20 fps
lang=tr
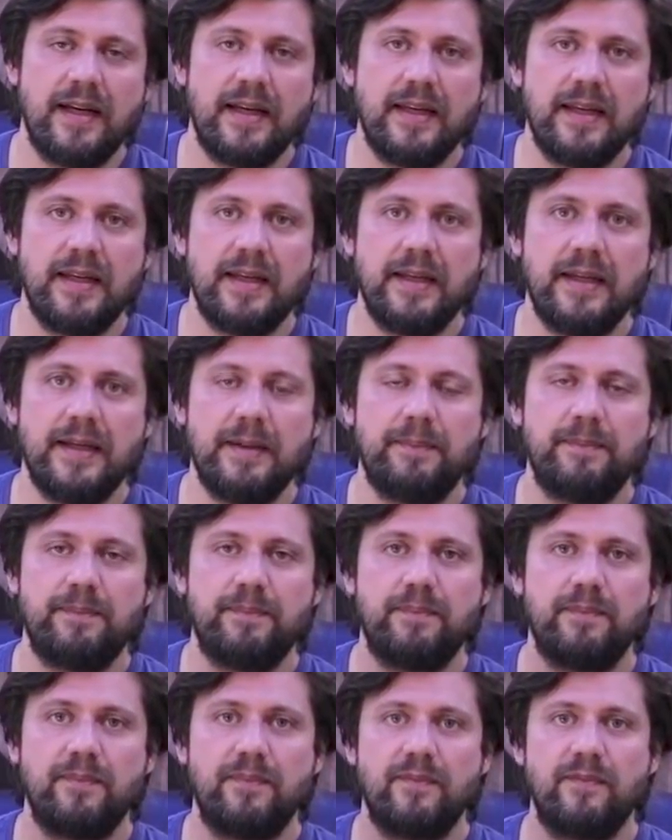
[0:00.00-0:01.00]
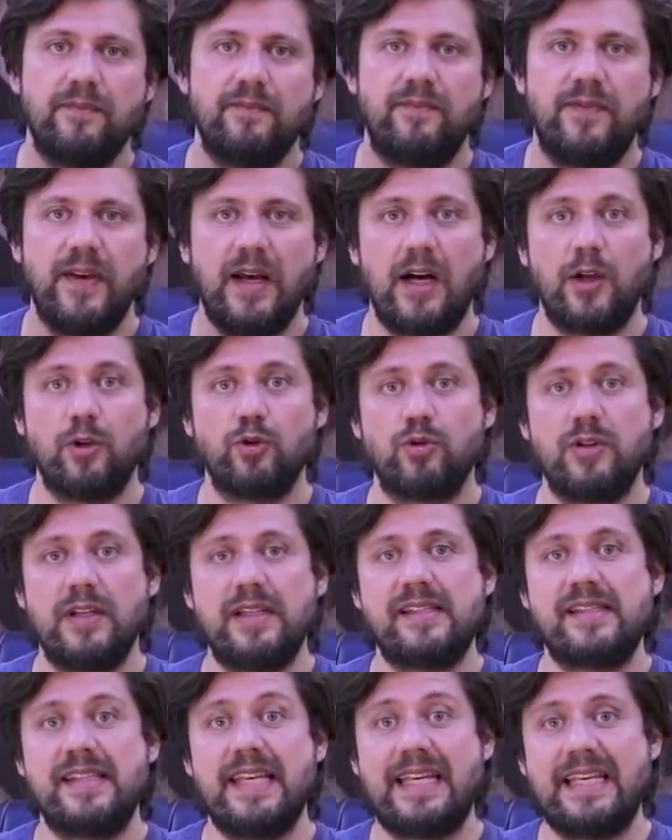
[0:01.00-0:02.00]
E, ve
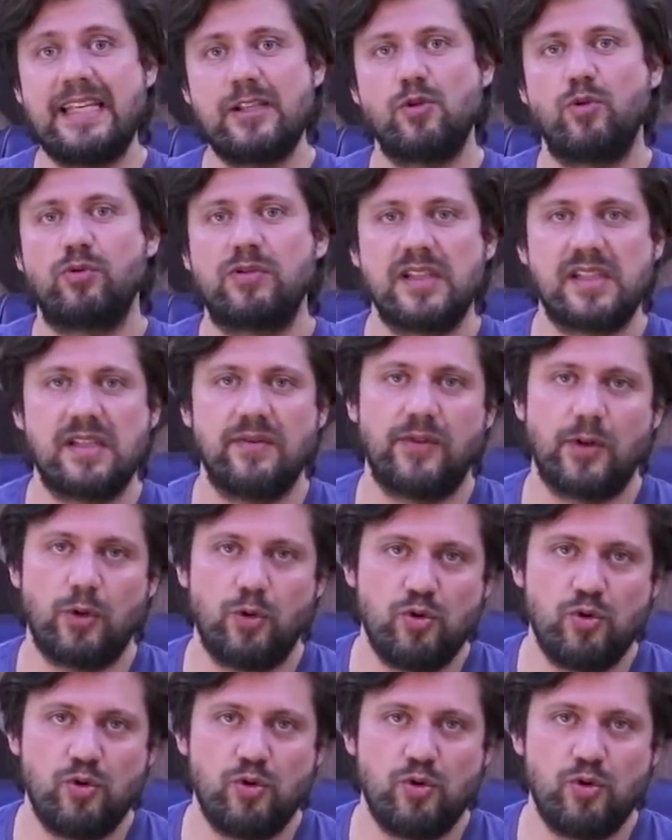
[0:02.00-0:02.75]
Android 8.0